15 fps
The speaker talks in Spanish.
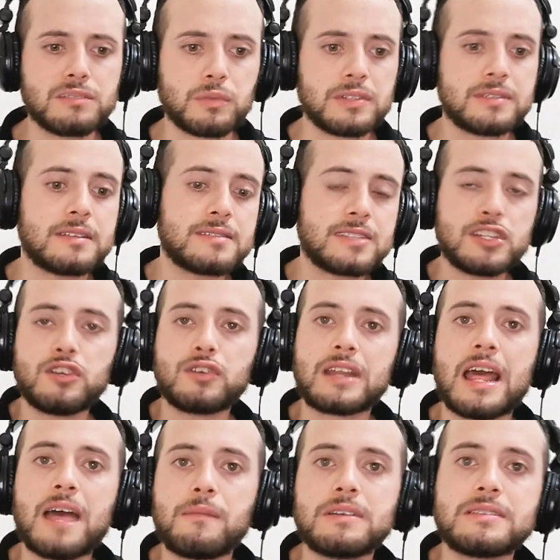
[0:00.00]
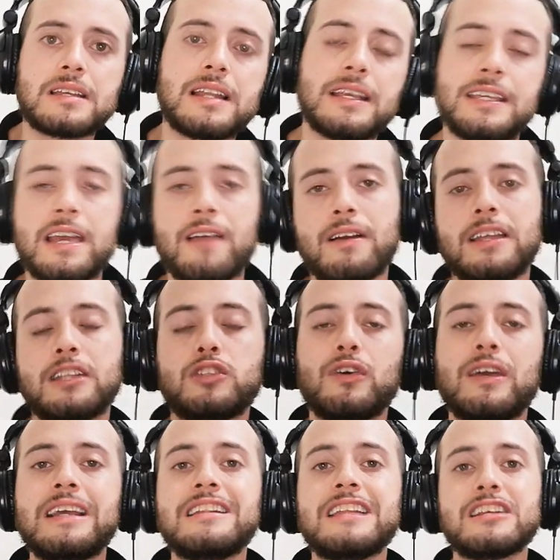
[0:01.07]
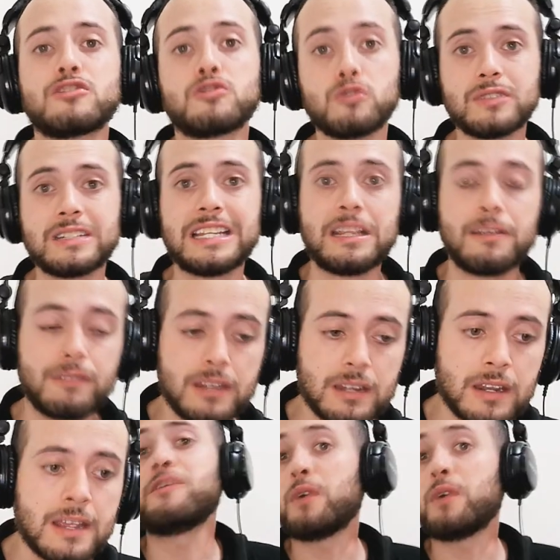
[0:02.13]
Es muy sencillo, nada más dale aquí abajito en suscribir.